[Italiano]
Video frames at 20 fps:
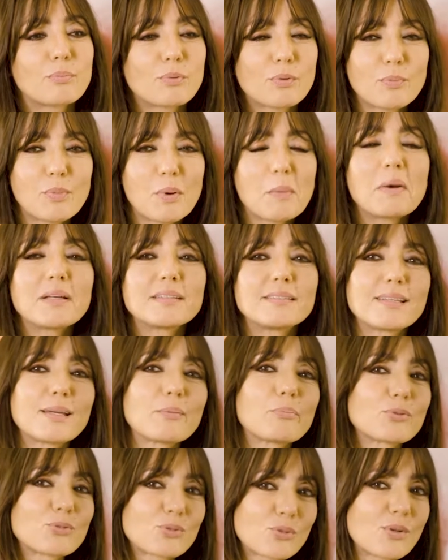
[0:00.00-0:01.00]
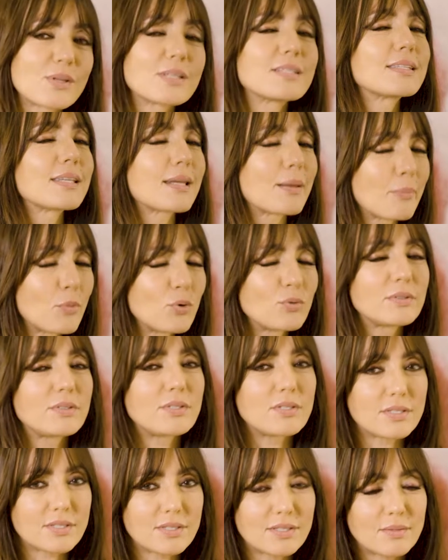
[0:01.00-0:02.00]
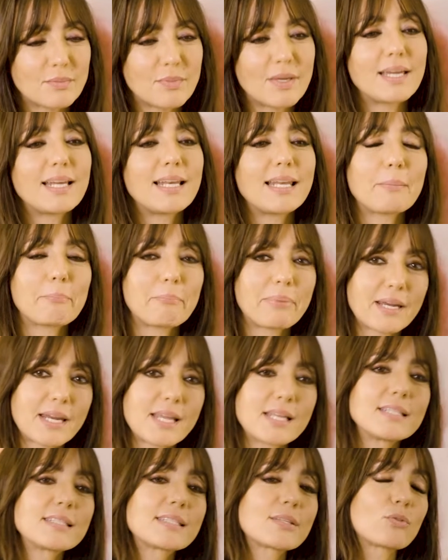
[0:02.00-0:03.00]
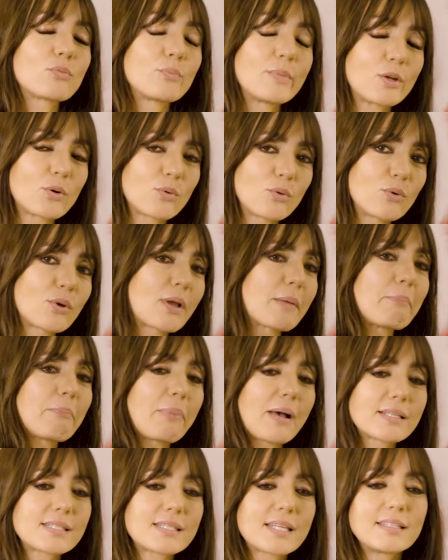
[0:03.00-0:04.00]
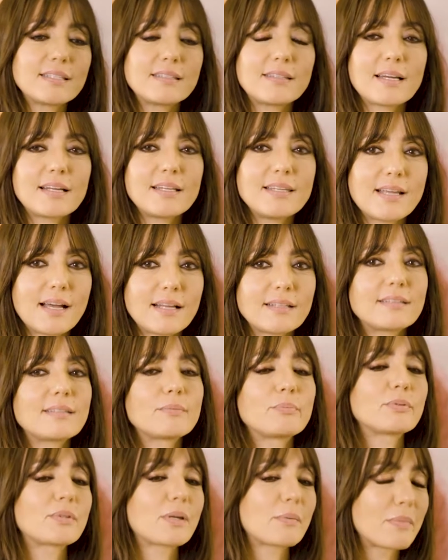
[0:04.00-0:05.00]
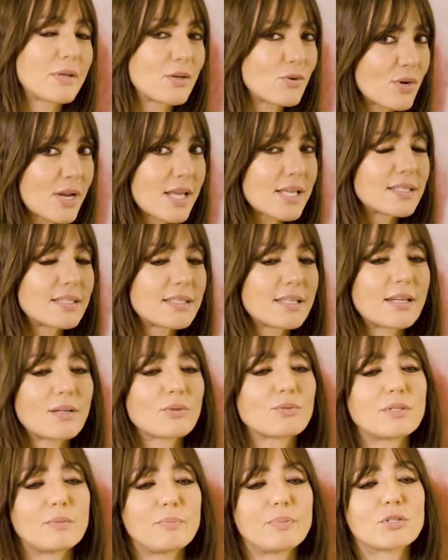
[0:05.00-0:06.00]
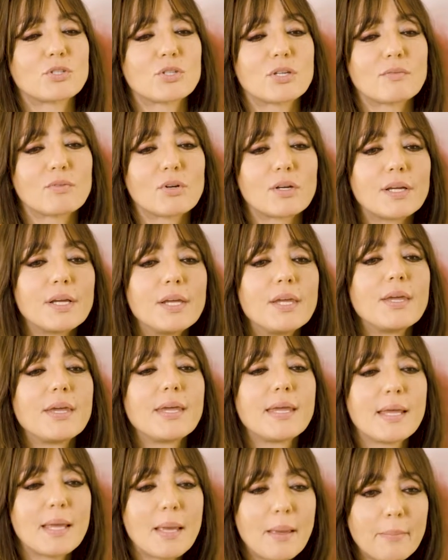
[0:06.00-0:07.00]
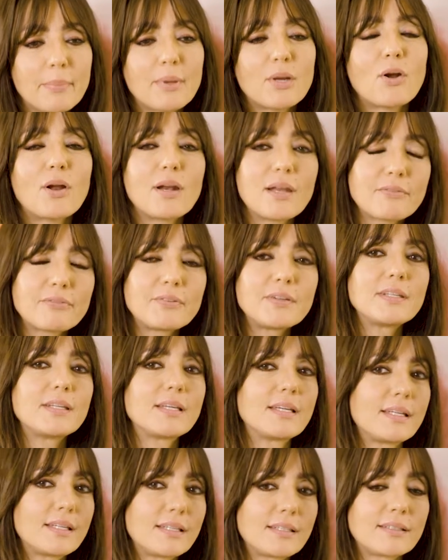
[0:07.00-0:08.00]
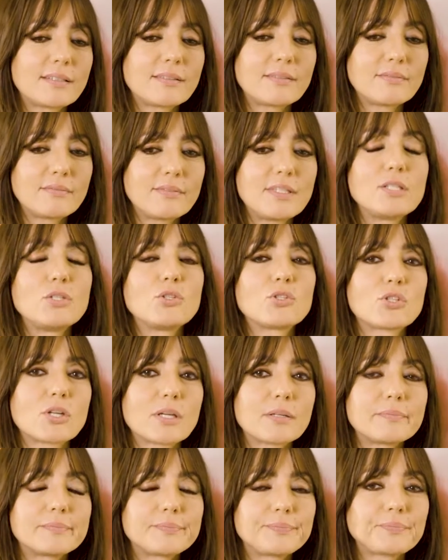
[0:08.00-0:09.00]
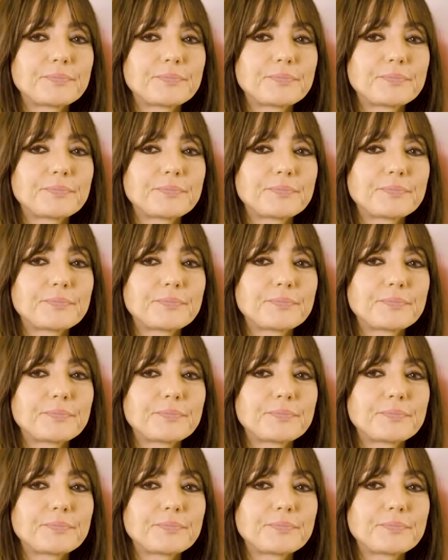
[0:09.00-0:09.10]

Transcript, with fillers: problematiche possono essere moltissime e l'apparenza, o almeno quello che passa di te agli altri, potrebbe non essere così piacevole. Però alla fine vince.